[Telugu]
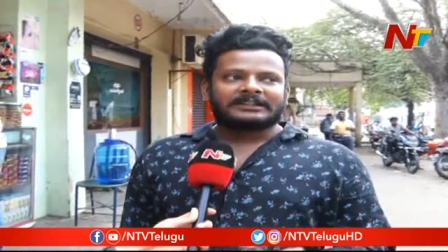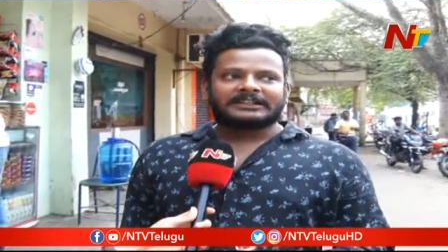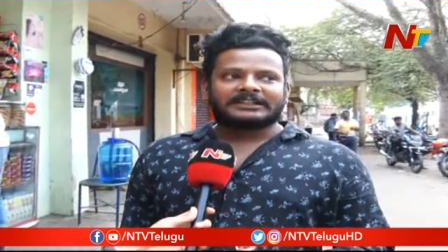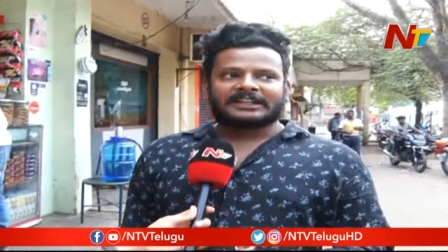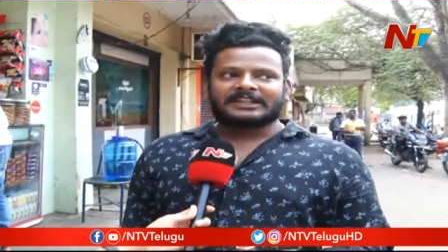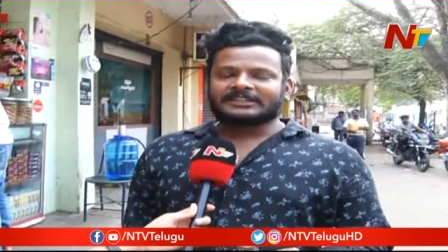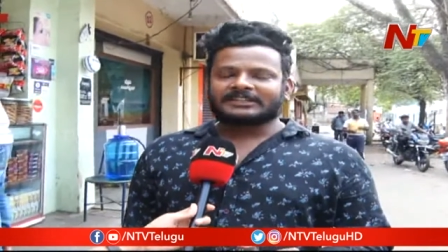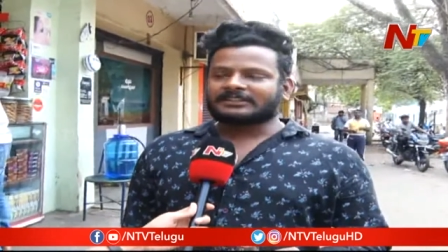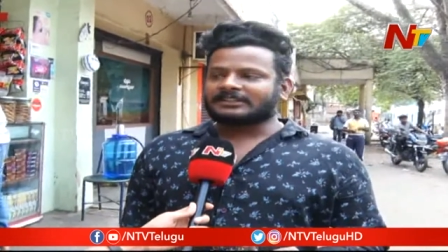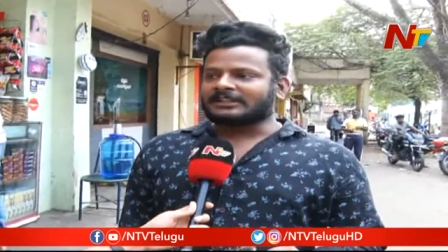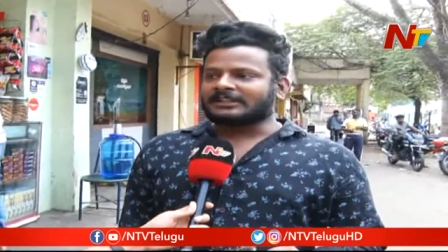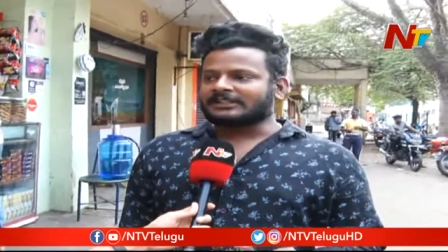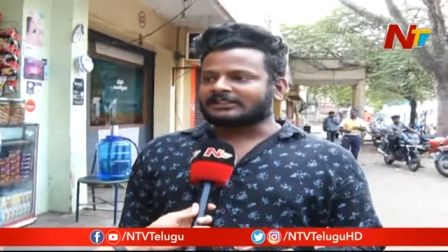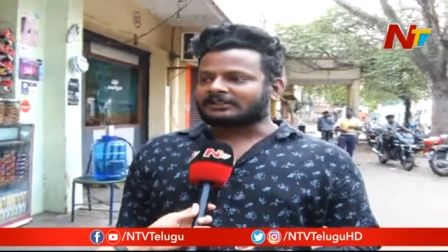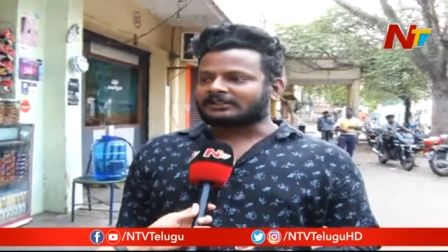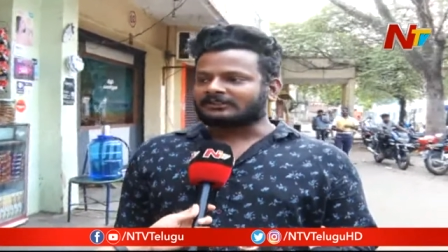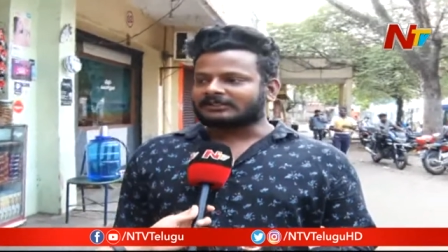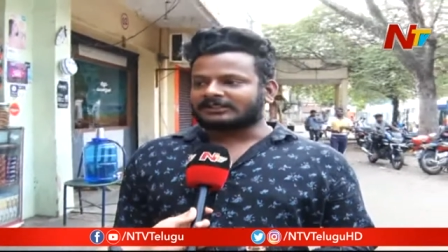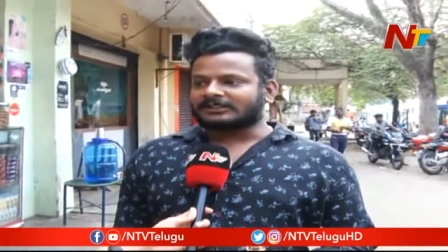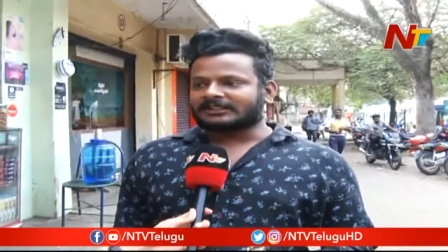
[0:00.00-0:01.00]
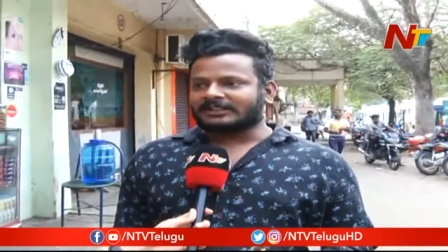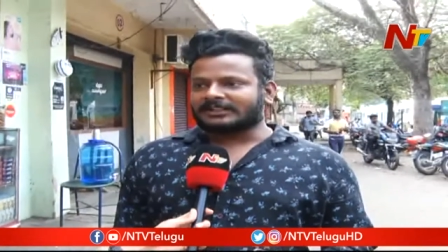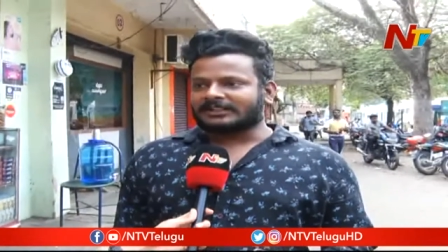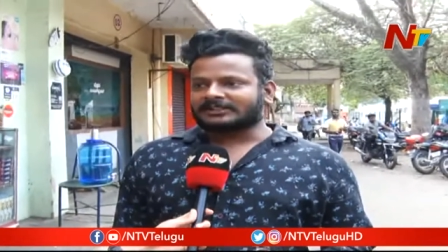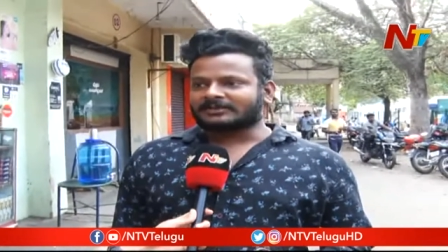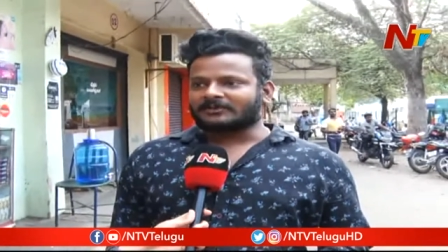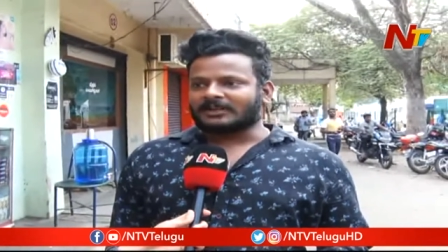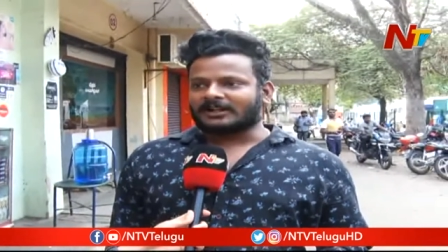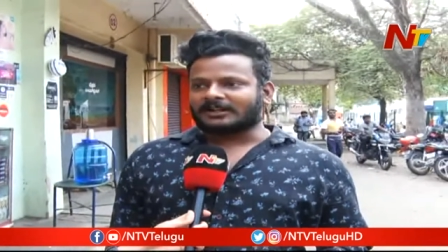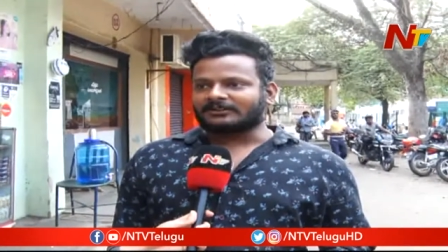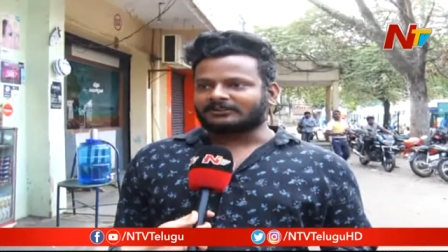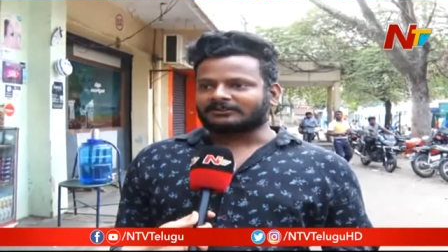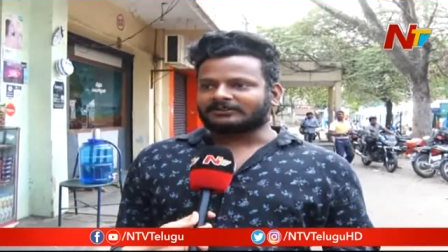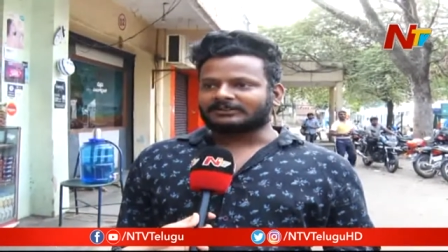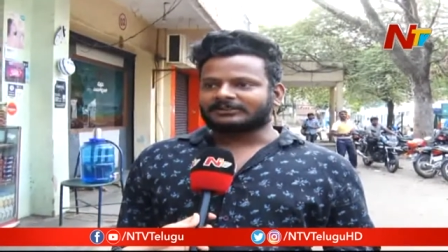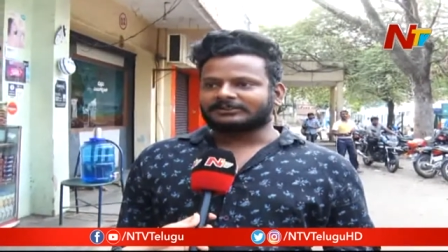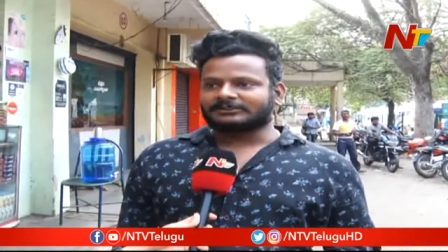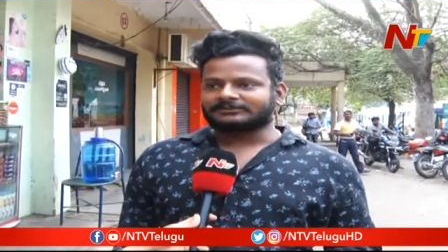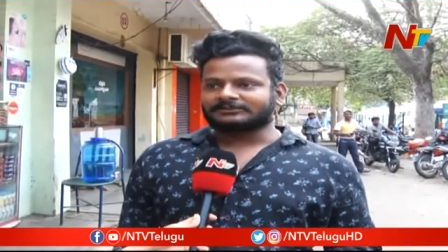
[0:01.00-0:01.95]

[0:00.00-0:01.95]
టేస్ట్ నచ్చింది టేస్ట్ బాగుంది